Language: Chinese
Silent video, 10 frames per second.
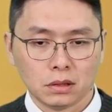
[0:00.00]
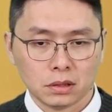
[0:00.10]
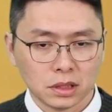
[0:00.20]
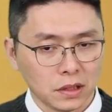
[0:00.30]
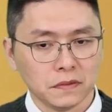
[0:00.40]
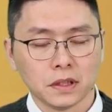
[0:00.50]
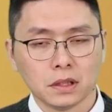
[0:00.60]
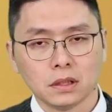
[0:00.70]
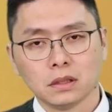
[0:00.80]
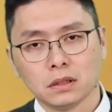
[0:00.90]

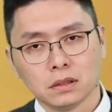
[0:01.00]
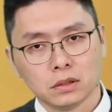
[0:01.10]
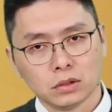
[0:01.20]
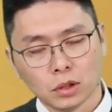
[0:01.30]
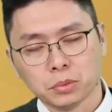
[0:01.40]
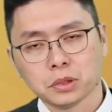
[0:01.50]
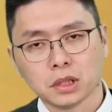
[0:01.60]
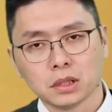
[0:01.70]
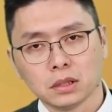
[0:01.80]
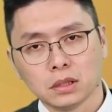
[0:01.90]
server、
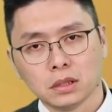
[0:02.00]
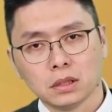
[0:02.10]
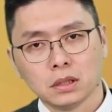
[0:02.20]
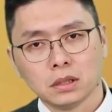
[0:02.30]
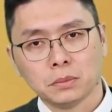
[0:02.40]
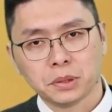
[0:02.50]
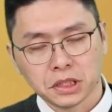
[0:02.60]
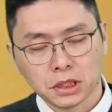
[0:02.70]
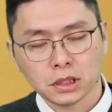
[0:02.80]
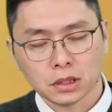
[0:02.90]
notebook、
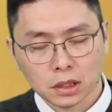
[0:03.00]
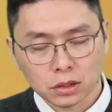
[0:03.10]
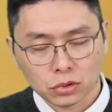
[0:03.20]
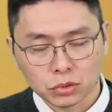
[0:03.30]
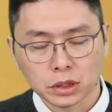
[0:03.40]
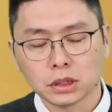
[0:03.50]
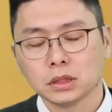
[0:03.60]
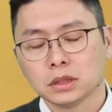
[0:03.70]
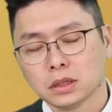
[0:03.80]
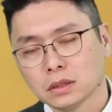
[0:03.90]
PC 的处理
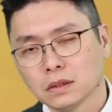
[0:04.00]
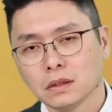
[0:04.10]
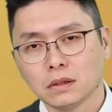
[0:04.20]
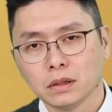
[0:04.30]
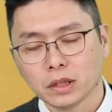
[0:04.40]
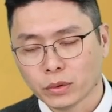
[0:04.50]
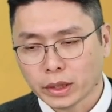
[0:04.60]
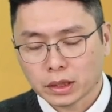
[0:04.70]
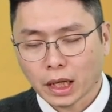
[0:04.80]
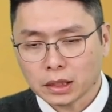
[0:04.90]
器，啊，因
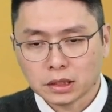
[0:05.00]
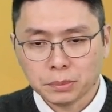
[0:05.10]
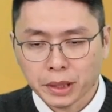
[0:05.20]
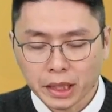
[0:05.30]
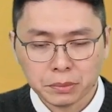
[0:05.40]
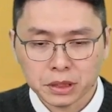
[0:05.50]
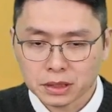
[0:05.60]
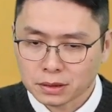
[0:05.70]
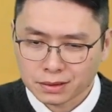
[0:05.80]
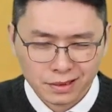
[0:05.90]
为它已经被 AMD
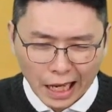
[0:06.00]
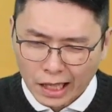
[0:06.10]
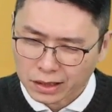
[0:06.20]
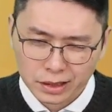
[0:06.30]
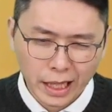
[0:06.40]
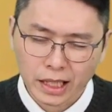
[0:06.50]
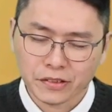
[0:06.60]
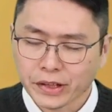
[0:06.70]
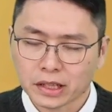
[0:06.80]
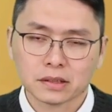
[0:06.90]
打的压力
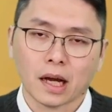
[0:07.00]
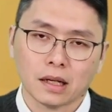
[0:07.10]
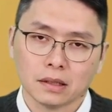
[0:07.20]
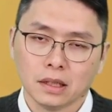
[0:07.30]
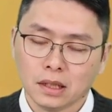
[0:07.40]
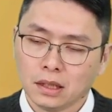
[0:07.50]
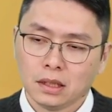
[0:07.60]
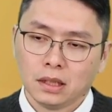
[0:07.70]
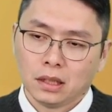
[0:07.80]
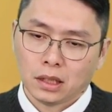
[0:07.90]
非常大，
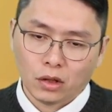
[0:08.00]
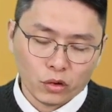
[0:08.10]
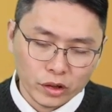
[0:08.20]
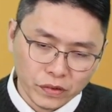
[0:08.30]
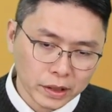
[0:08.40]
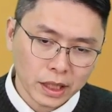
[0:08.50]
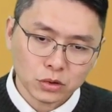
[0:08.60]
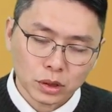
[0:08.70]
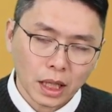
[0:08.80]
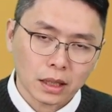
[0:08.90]
要回防它
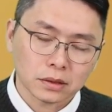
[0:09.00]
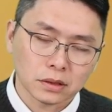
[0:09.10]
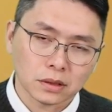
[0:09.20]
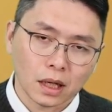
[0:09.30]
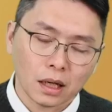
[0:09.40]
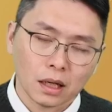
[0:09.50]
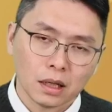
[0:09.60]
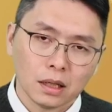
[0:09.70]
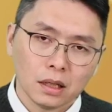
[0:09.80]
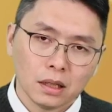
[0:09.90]
最大的市场，
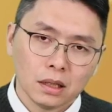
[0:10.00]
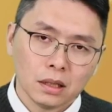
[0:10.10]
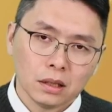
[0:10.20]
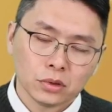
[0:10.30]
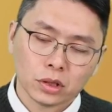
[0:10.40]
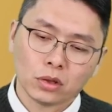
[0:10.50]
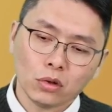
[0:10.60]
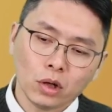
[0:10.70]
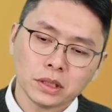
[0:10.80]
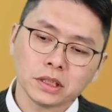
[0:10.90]
所以
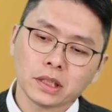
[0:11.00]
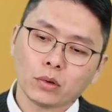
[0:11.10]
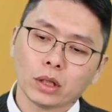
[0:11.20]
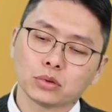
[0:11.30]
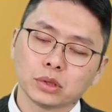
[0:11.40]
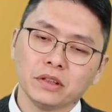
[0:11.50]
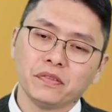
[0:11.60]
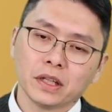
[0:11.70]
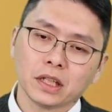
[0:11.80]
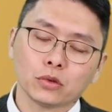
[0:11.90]
工化系这一块逐渐
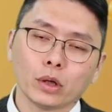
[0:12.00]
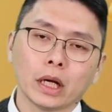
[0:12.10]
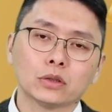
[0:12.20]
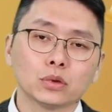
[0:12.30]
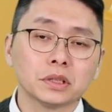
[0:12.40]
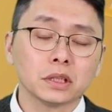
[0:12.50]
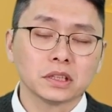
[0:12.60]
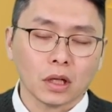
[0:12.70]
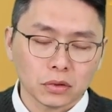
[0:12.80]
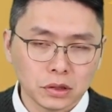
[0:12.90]
放掉，对他来说是一个
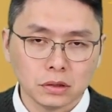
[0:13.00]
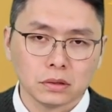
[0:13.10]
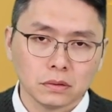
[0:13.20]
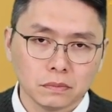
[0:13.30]
小事。